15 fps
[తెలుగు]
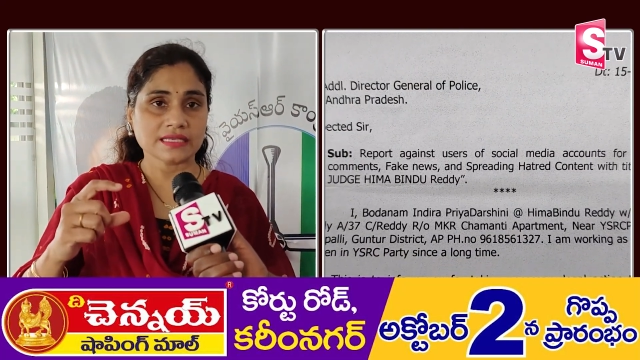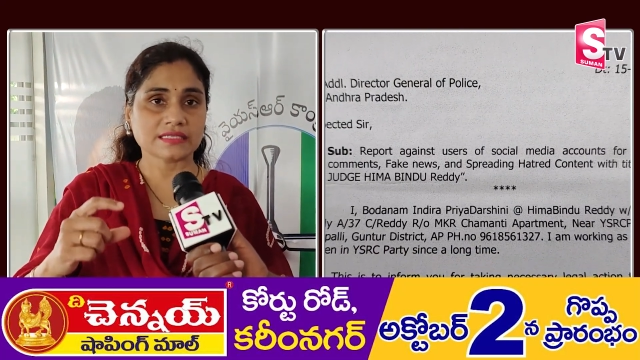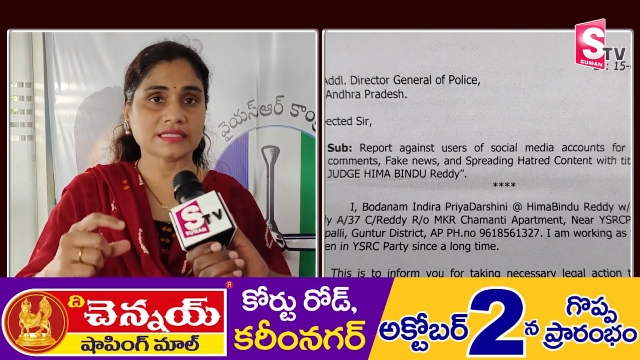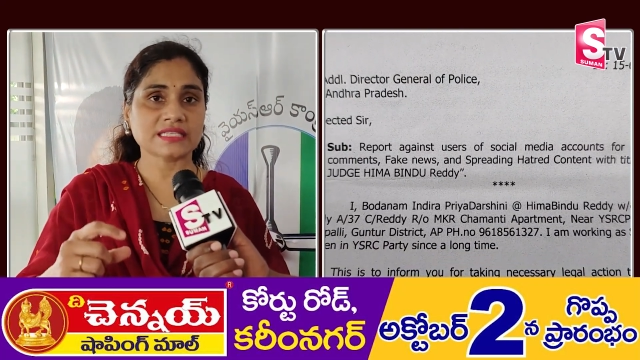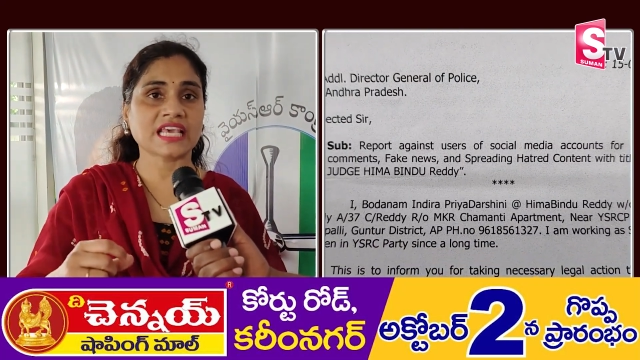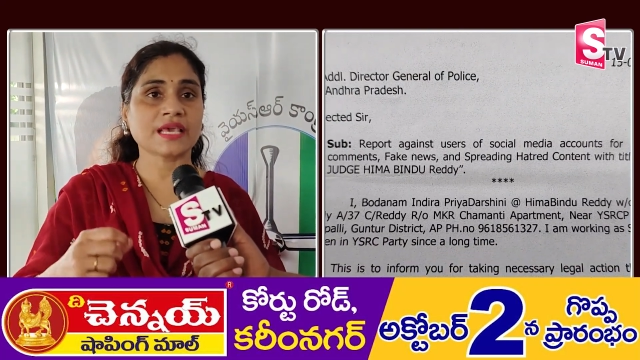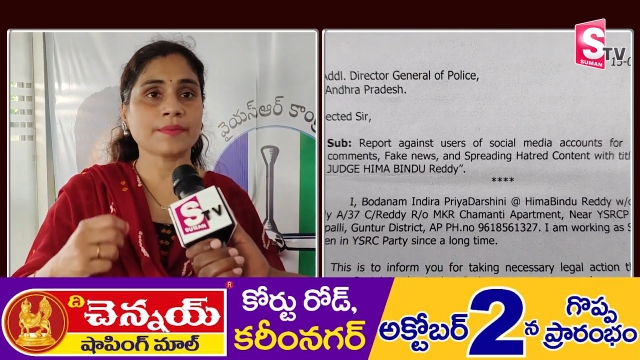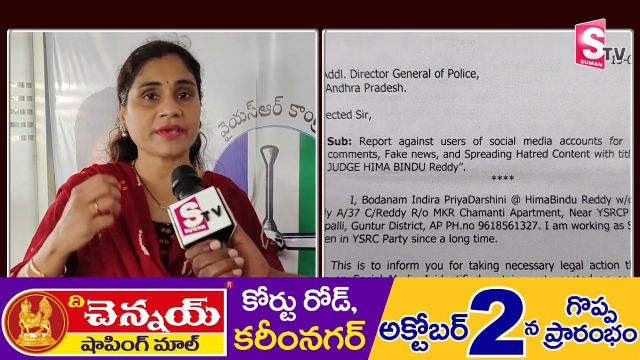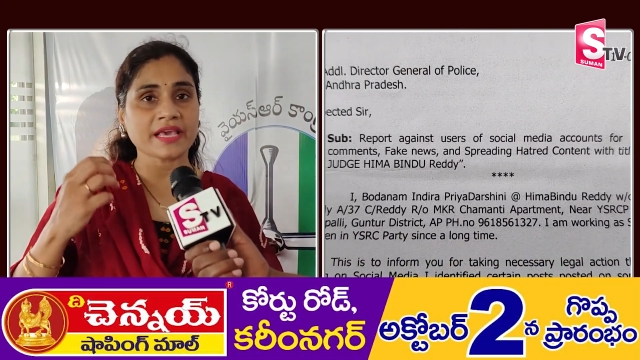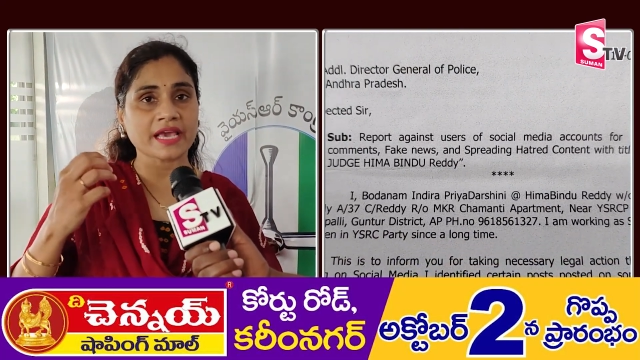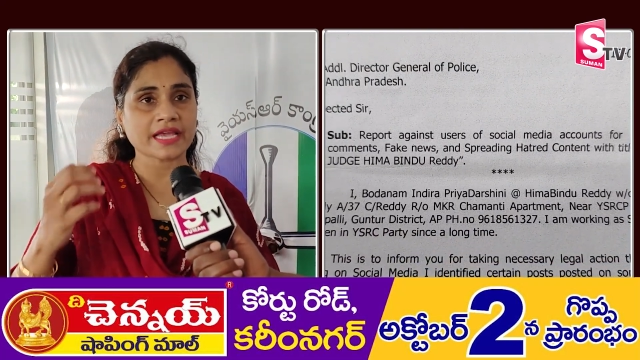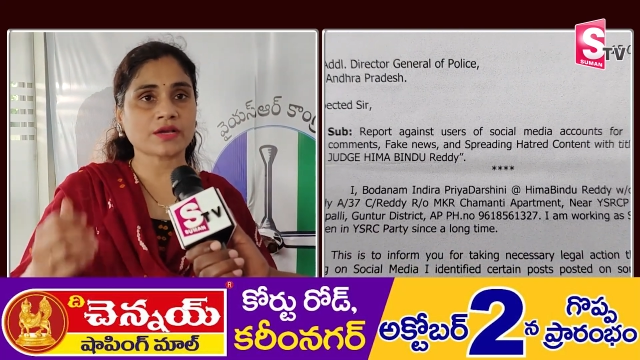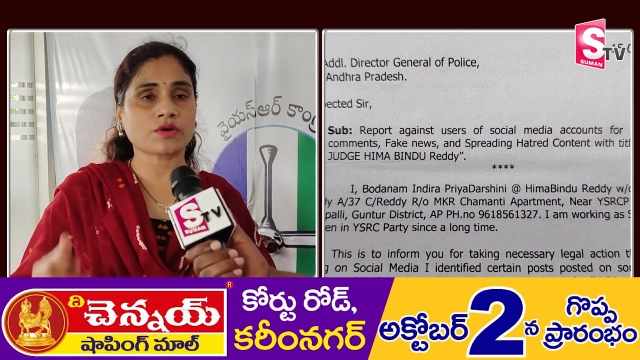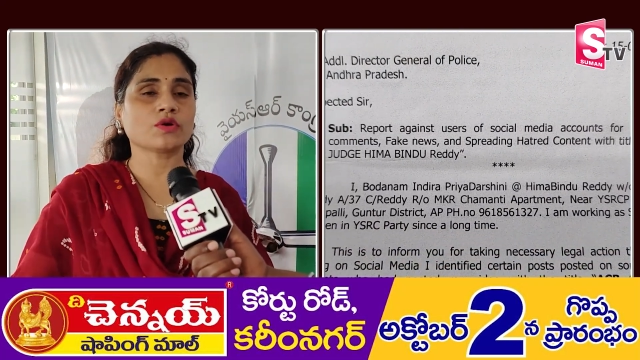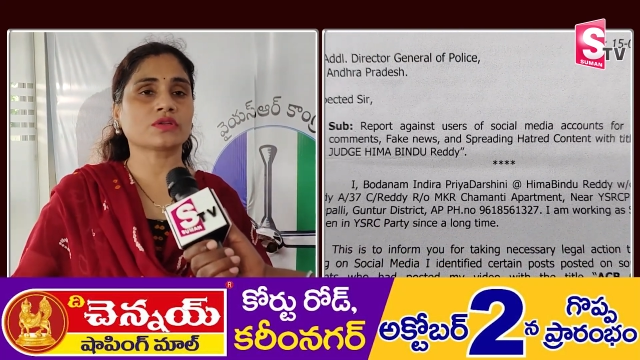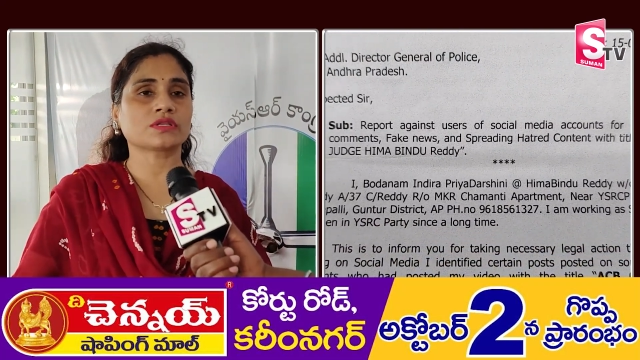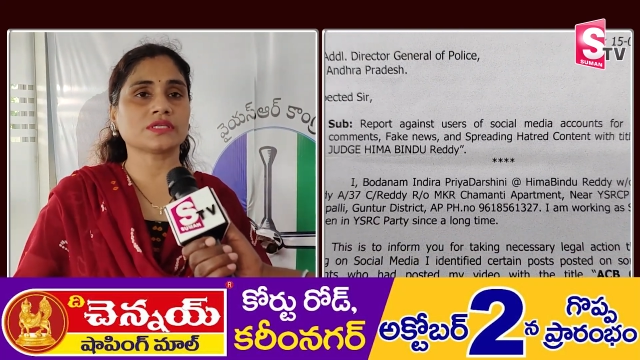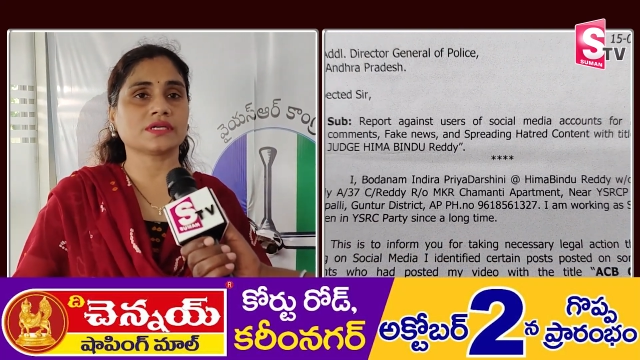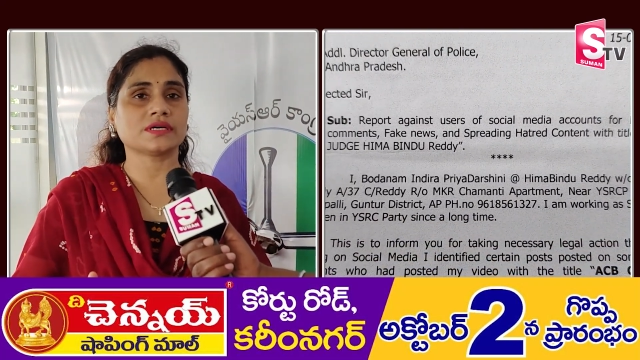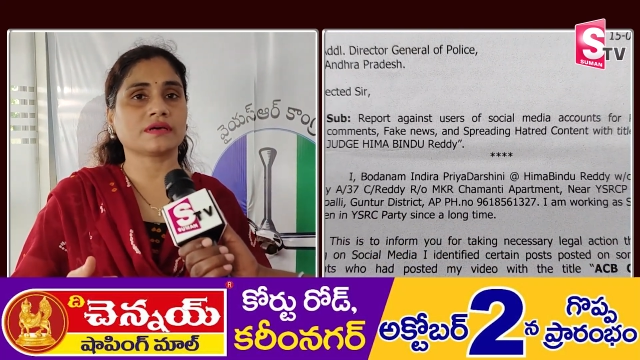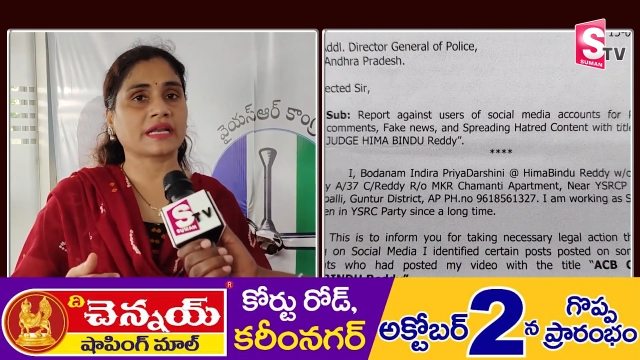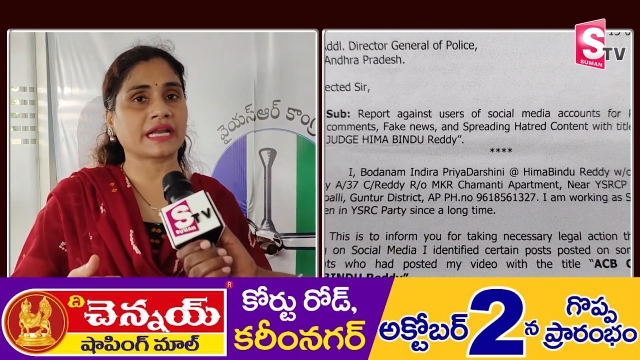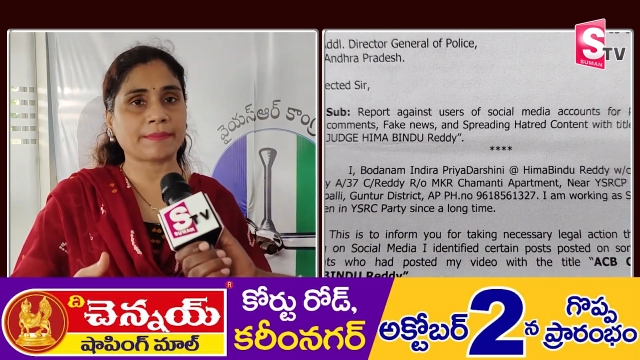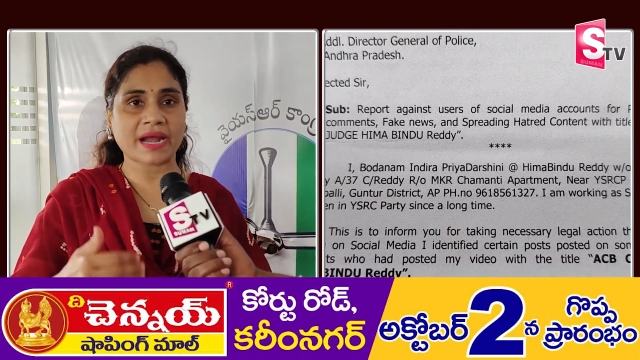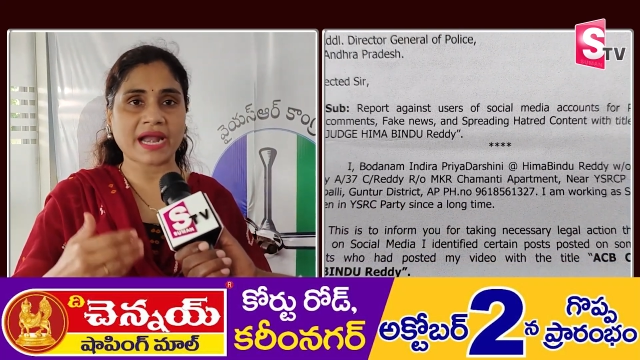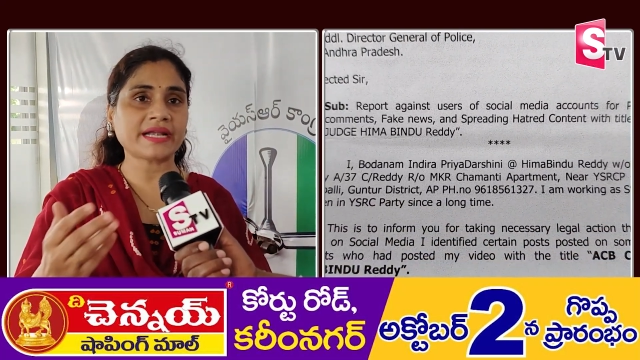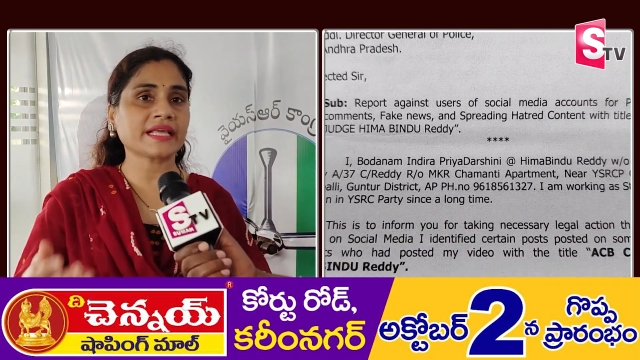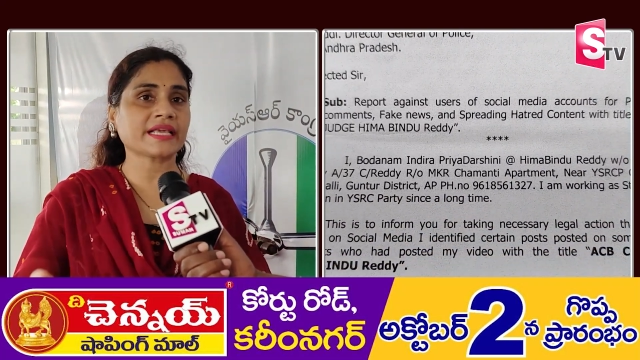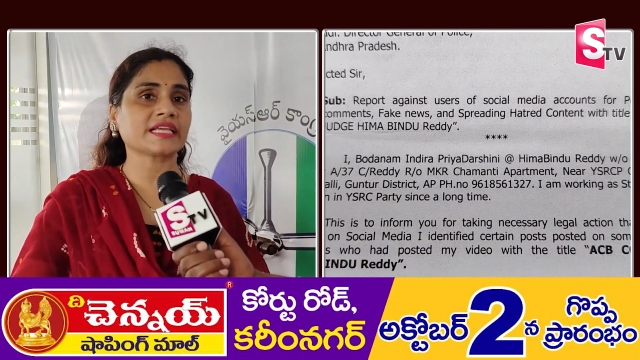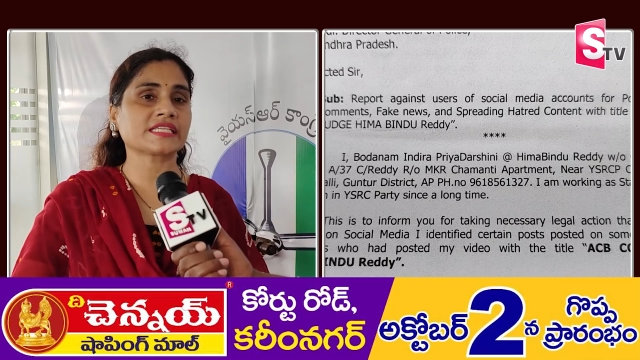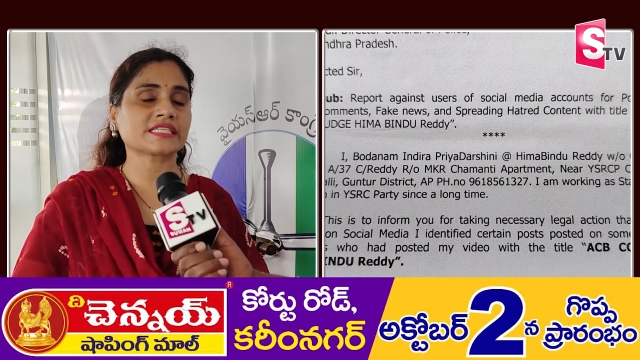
సిబిఐ కోర్టు రిమాండ్కి